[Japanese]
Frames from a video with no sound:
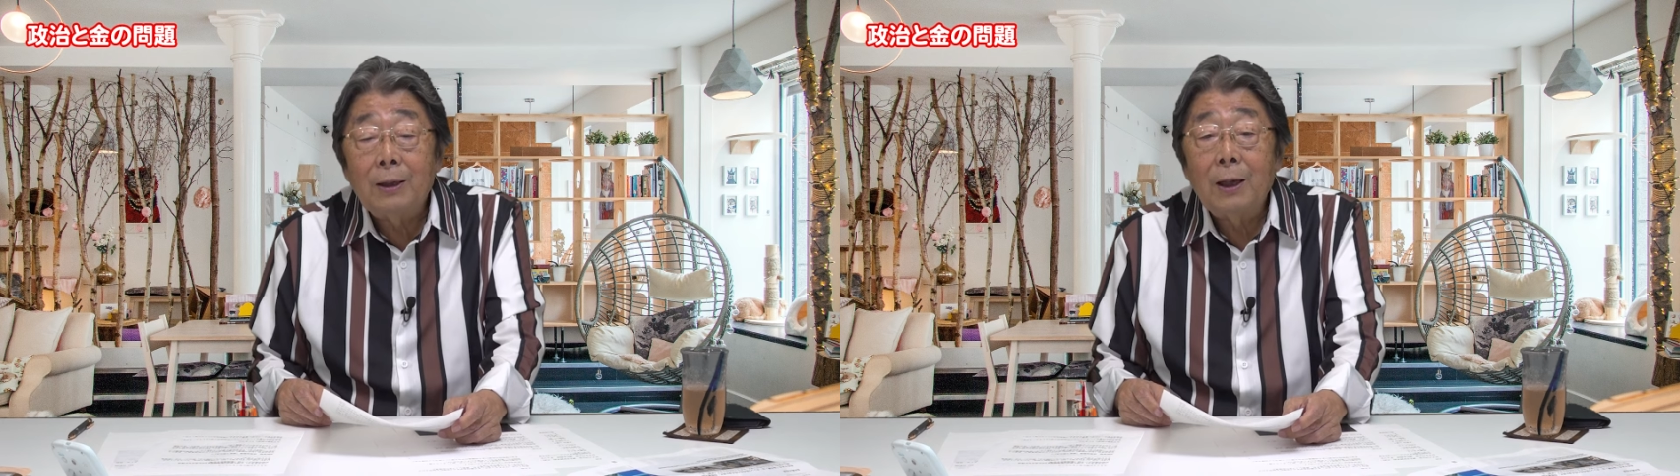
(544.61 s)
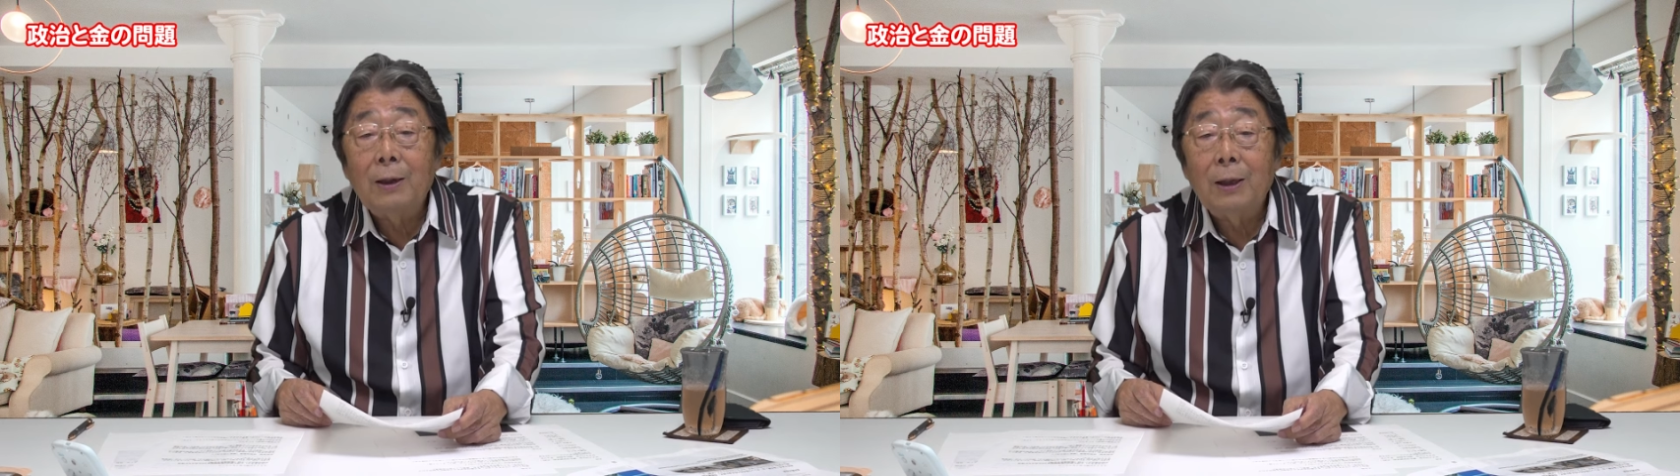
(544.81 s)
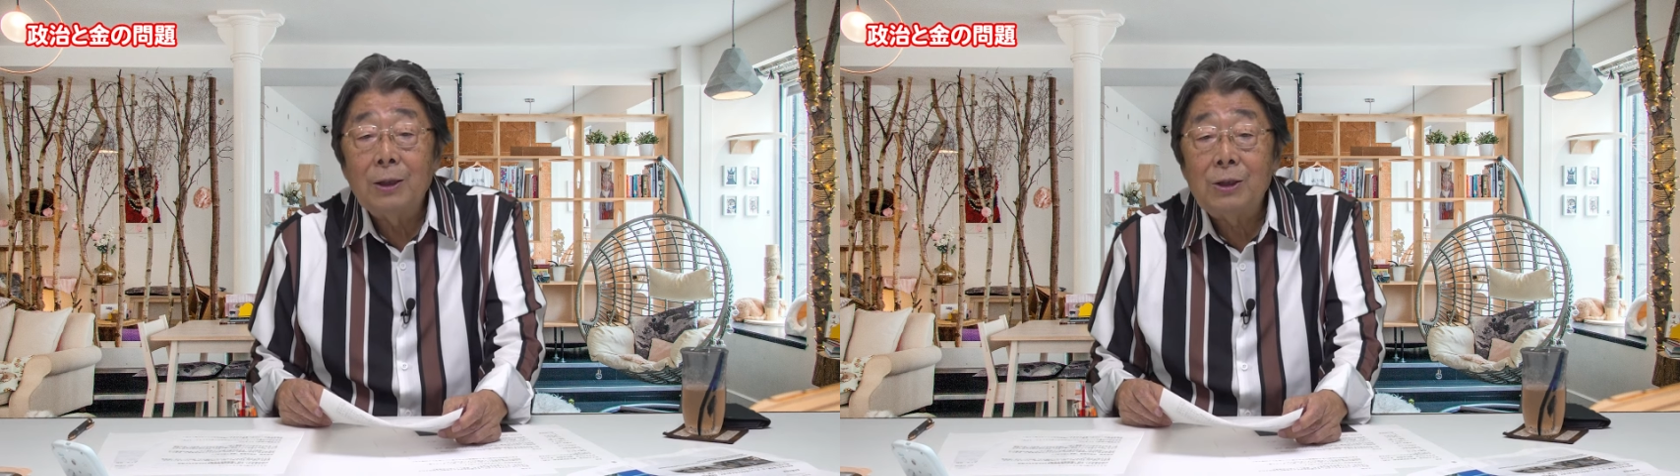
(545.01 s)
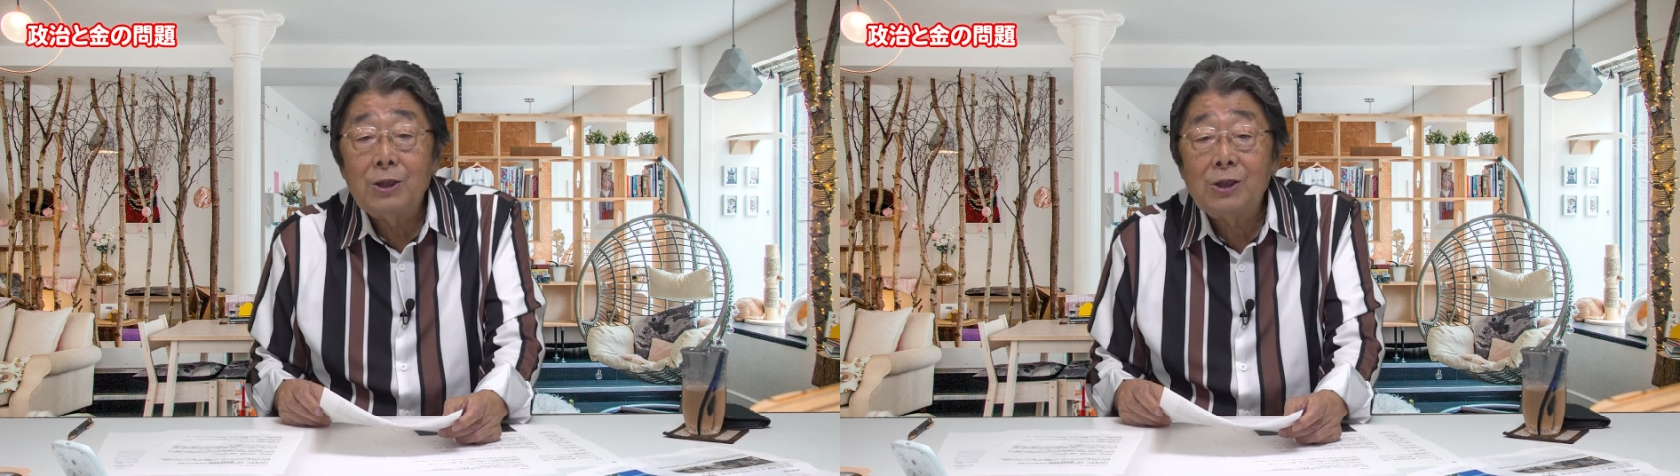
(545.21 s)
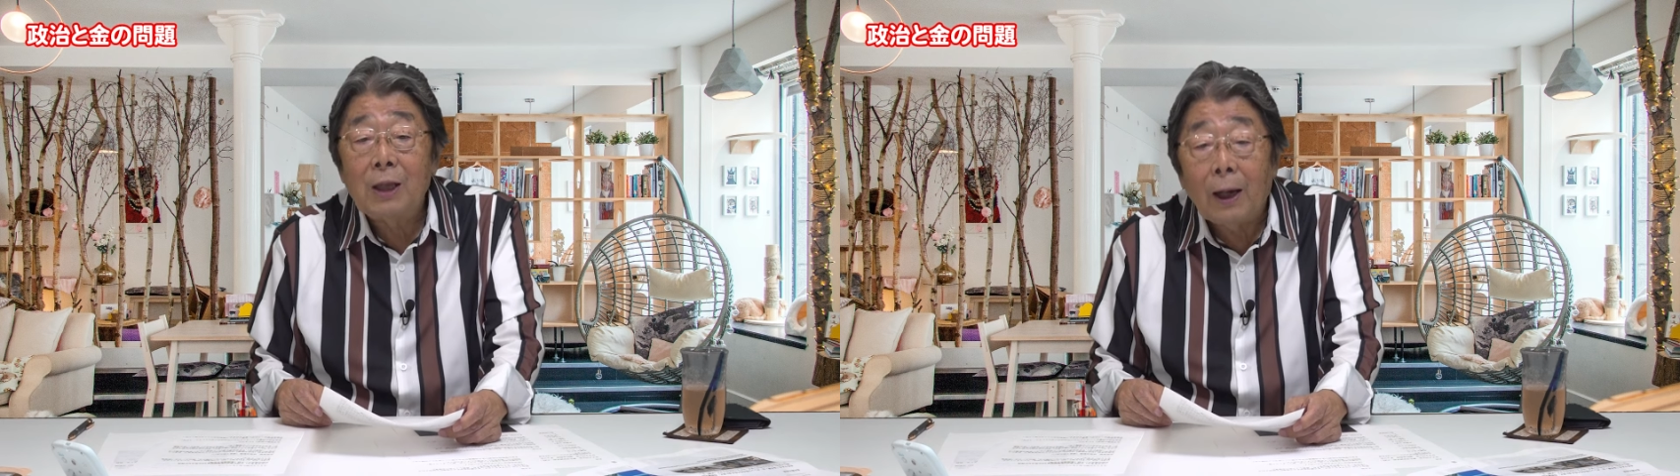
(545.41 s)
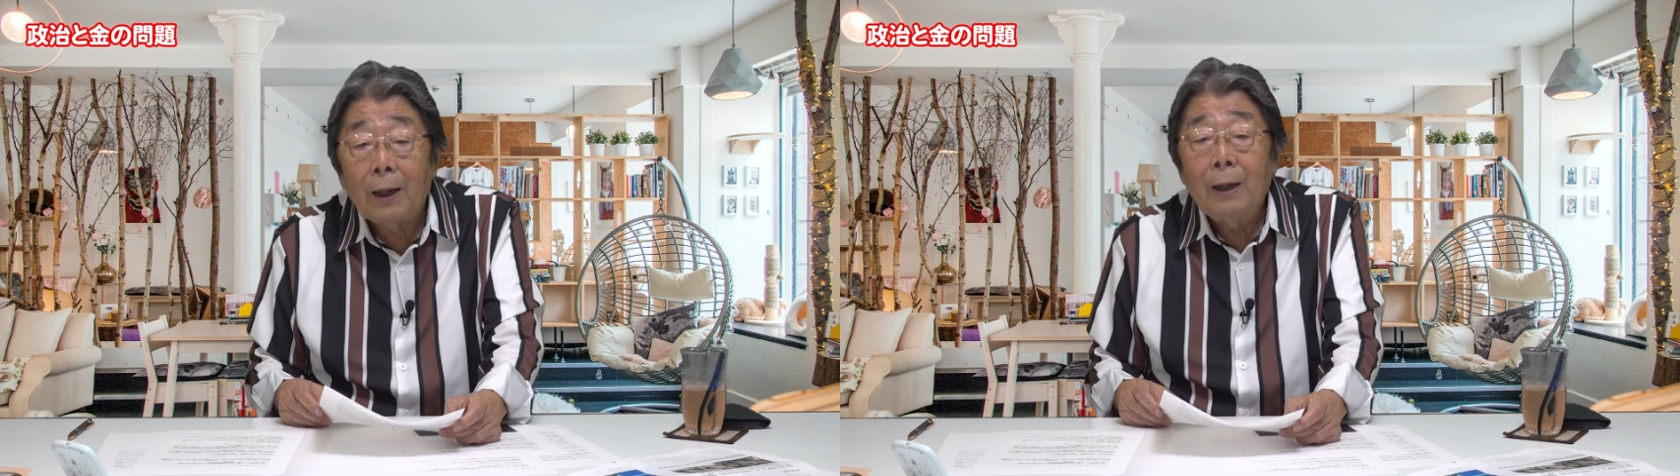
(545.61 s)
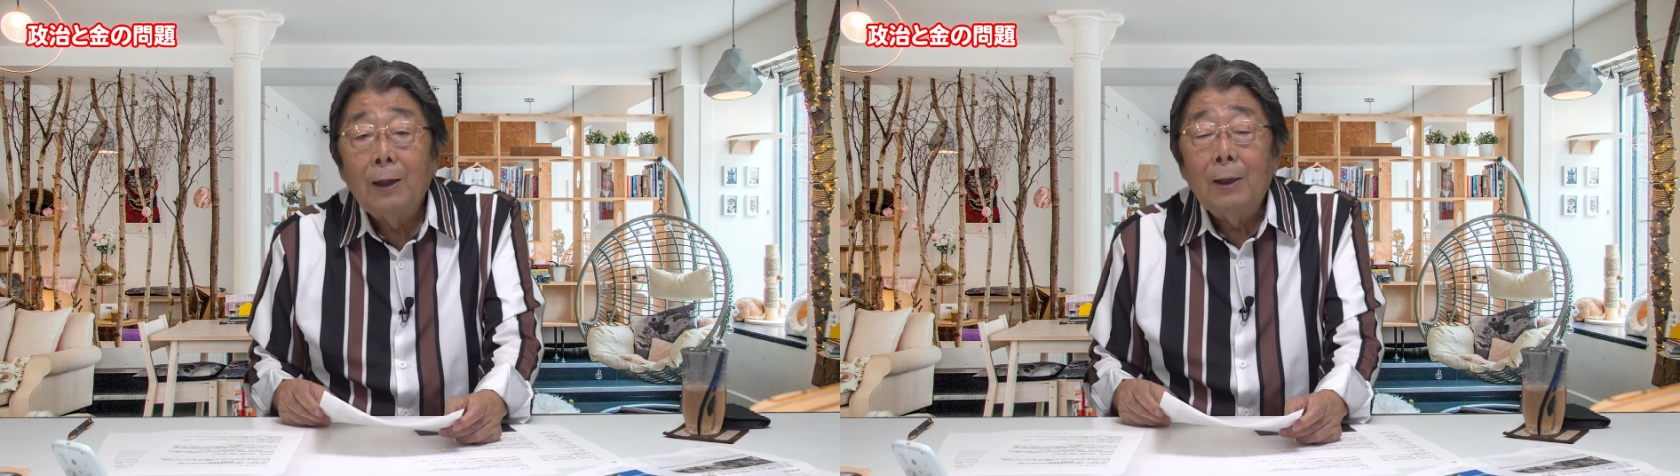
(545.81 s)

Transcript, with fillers: 意見が一致した